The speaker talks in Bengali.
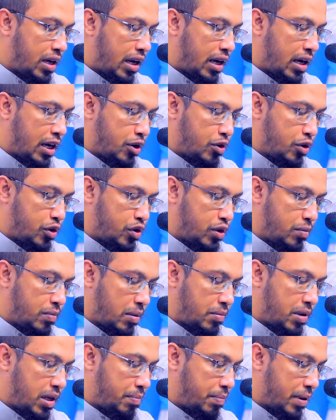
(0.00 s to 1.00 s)
আল্লাহর কসম
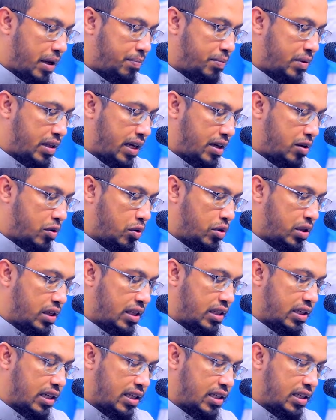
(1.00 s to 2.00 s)
আমি এই পাপ ত্যাগ করতে
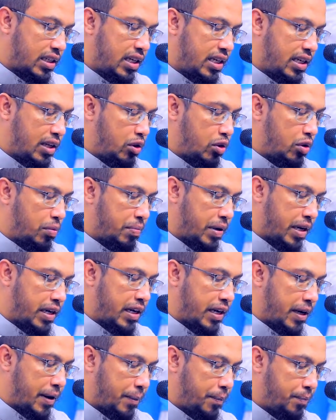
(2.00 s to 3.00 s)
চাচ্ছি কিন্তু
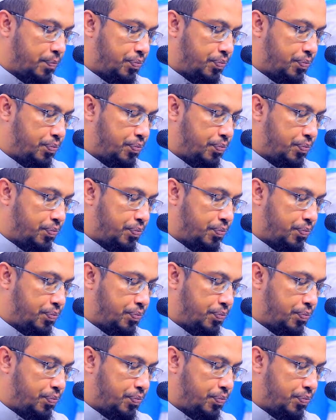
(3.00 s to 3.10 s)
পারি না